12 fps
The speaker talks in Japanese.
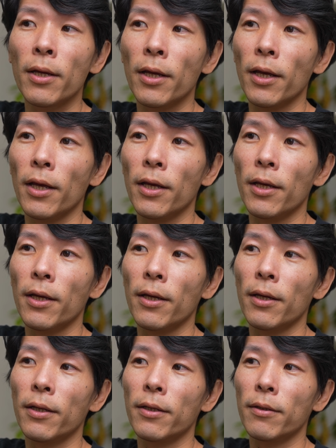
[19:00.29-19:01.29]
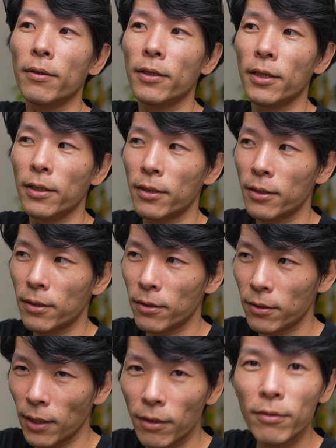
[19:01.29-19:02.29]
えー、
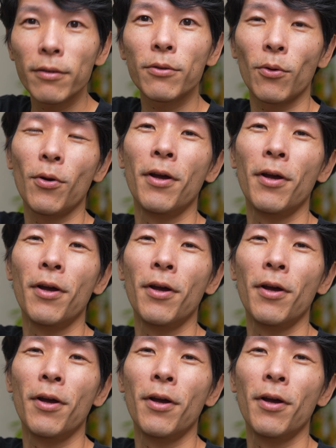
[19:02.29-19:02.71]
サクッと